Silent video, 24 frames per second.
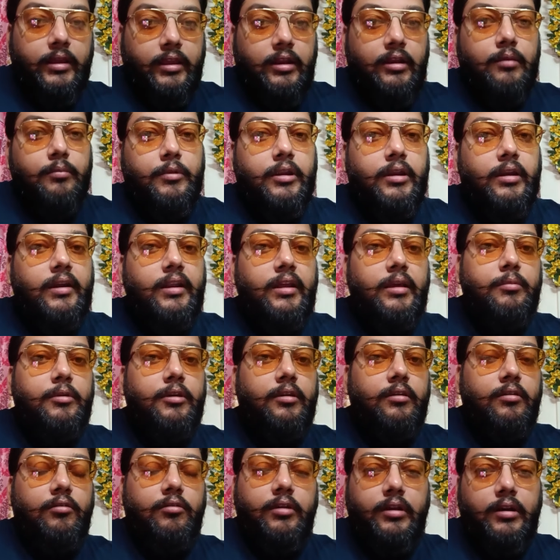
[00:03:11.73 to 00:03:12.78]
लेकिन हम इंडिया में
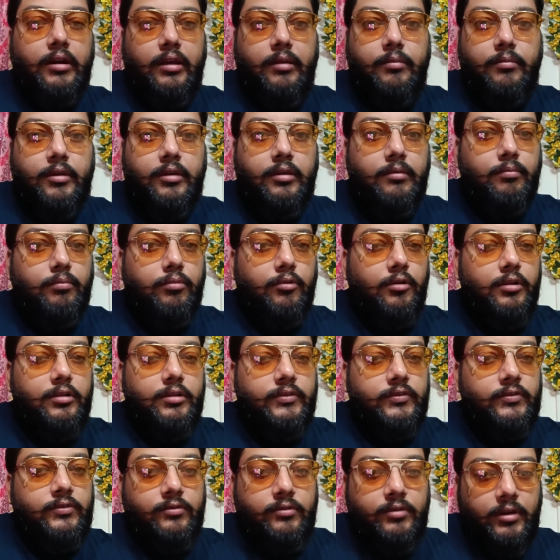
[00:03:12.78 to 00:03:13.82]
हैं और इंडिया में बहुत
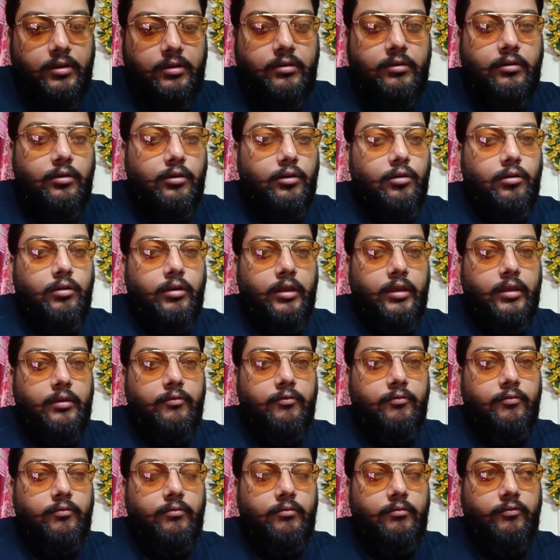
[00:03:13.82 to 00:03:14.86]
स्ट्रिक्ट लॉ है
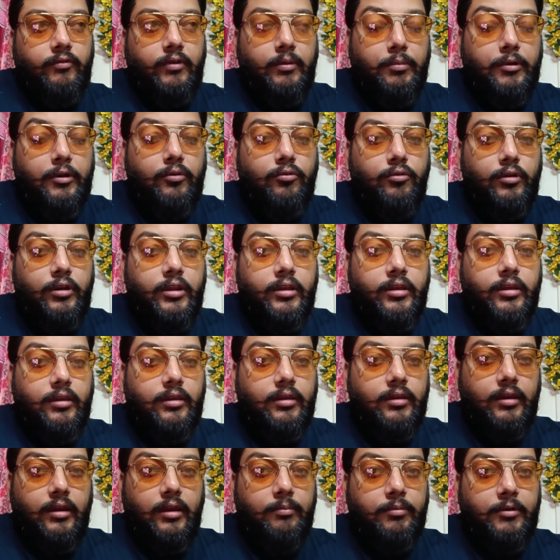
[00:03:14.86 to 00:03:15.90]
वेपन को
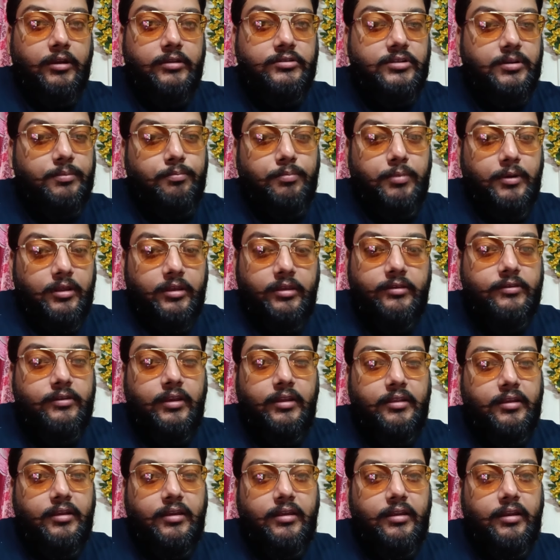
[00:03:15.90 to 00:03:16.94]
लेके आपका चप्पल घिस
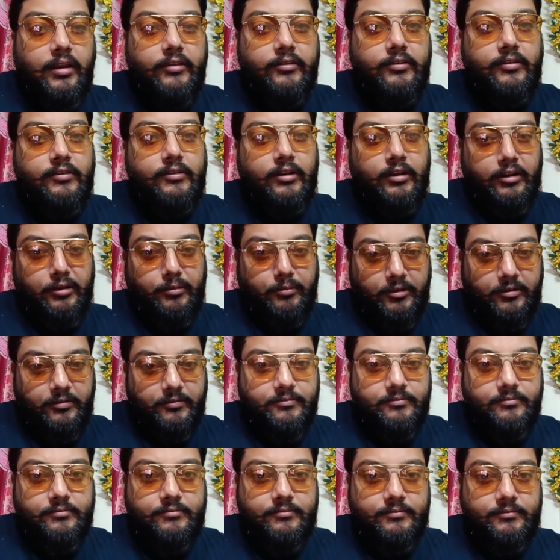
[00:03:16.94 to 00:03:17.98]
जाता है लाइसेंस लेने में
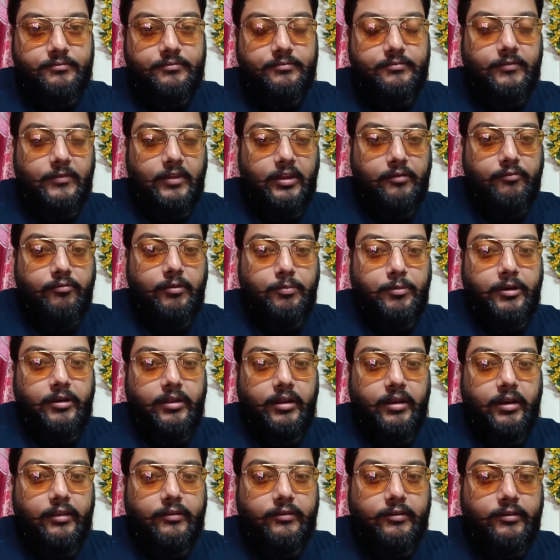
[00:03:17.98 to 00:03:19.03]
एक वेपन
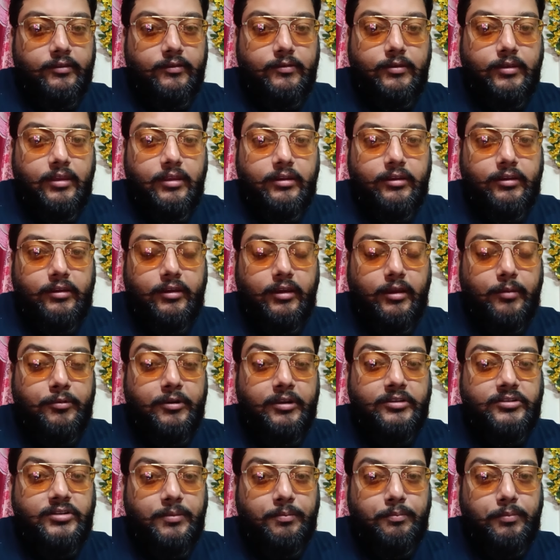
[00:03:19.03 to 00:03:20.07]
के लाइसेंस के लिए
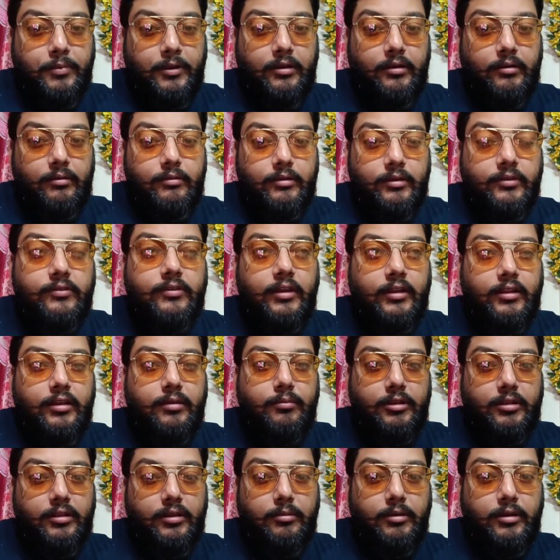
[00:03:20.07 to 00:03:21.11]
आपका चप्पल घिस जाता
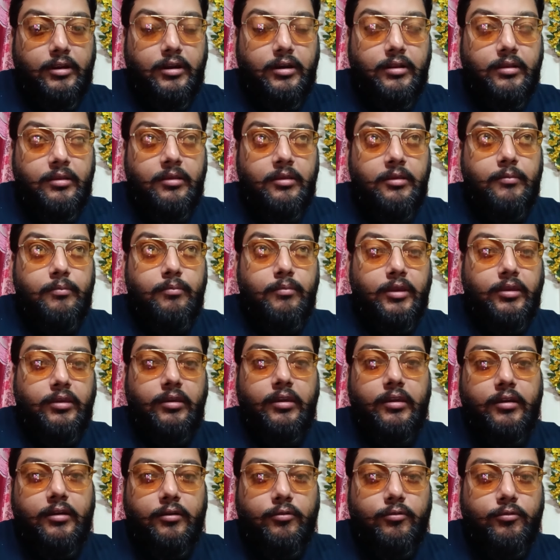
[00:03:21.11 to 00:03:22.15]
है मतलब अगर मैं
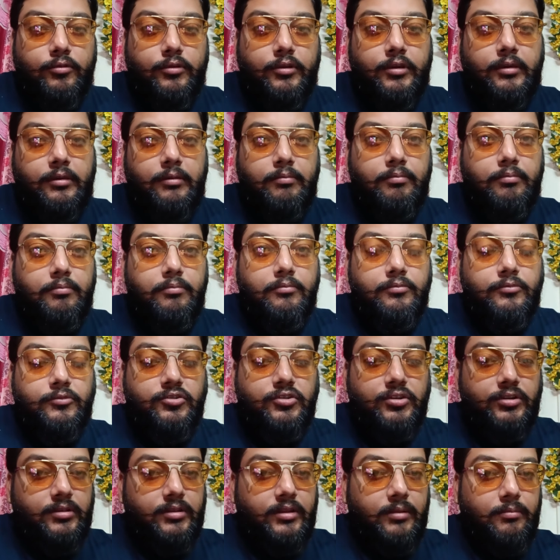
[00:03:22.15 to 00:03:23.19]
ये कहूँ कि
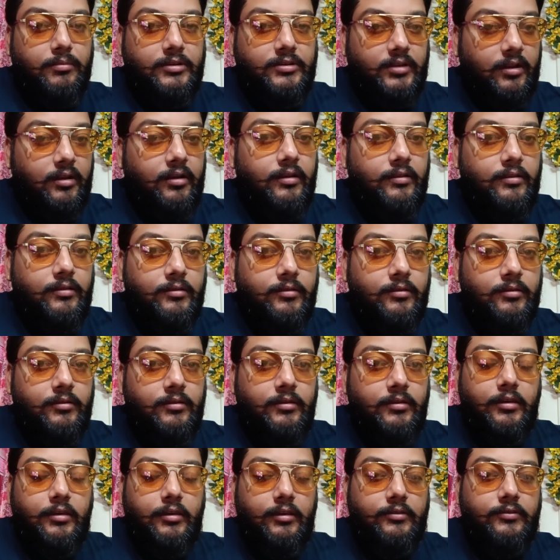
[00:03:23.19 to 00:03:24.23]
जितना मशक्क़त
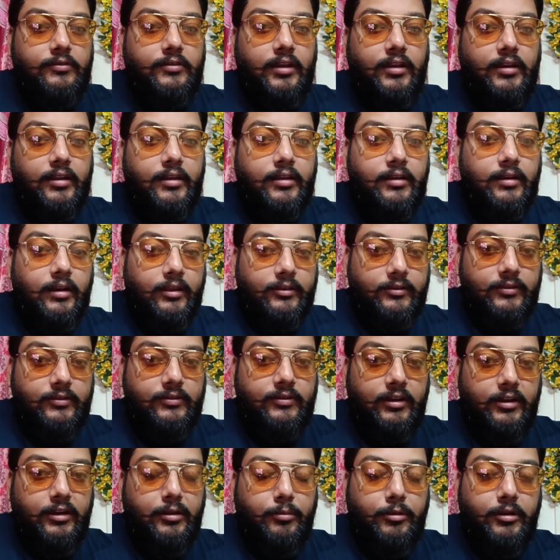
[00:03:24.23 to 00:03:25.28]
इंसान एक
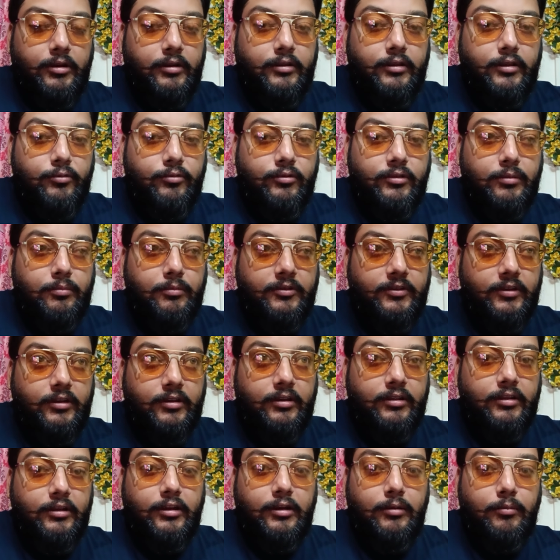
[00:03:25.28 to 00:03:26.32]
लाइसेंस लेने में करता है उतना
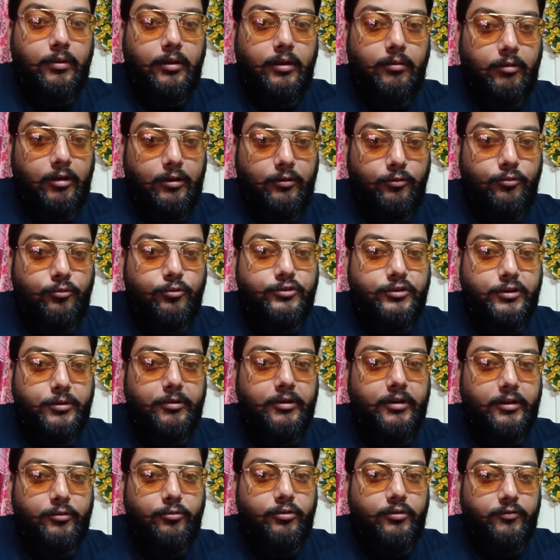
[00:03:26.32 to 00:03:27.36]
मशक्कत अगर भगवान को खोजने में
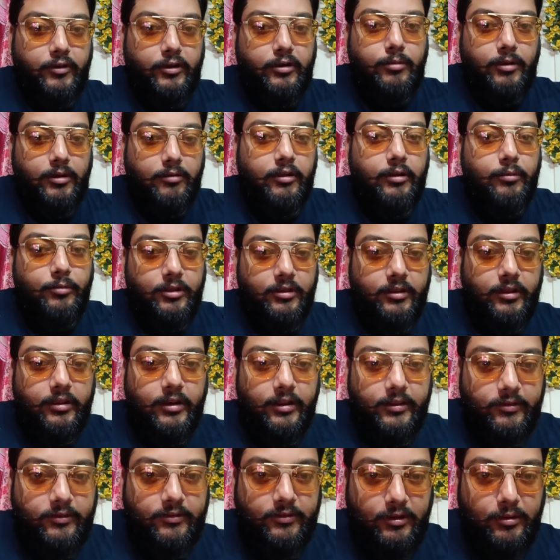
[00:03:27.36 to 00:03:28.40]
करें तो इनफैक्ट भगवान मिल जाए
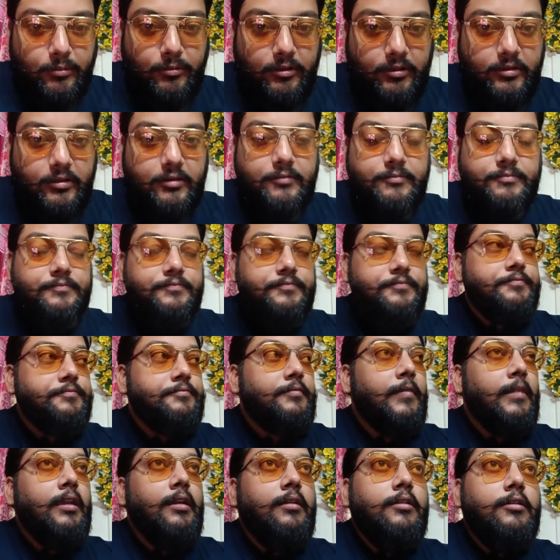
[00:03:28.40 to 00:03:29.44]
लाइसेंस नहीं मिलता
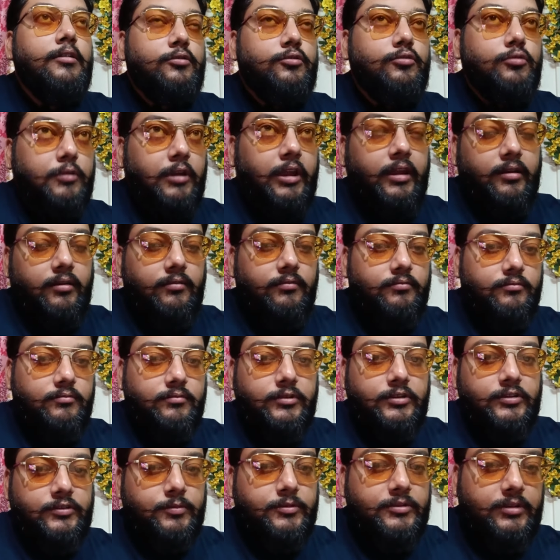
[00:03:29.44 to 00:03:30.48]
तो खैर
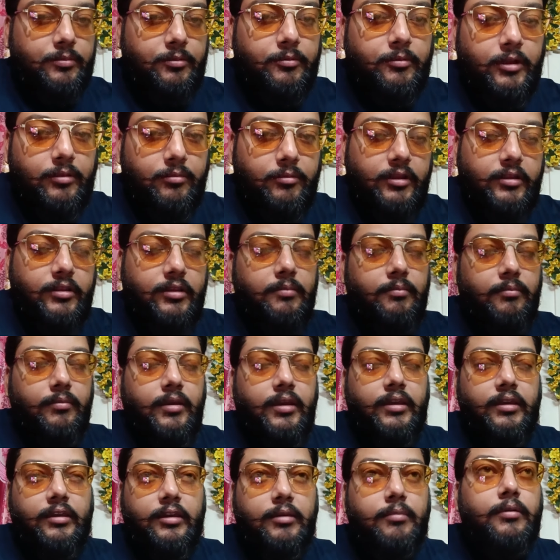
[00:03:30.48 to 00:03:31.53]
इस विषय पर बाद में आते हैं
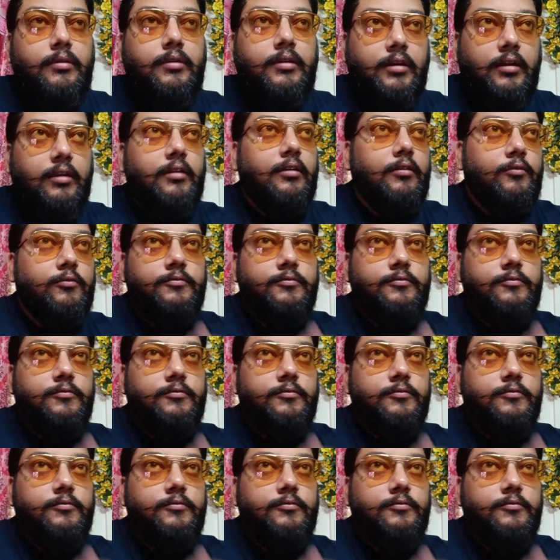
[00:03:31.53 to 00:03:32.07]
मैं ये वक्त कर रहा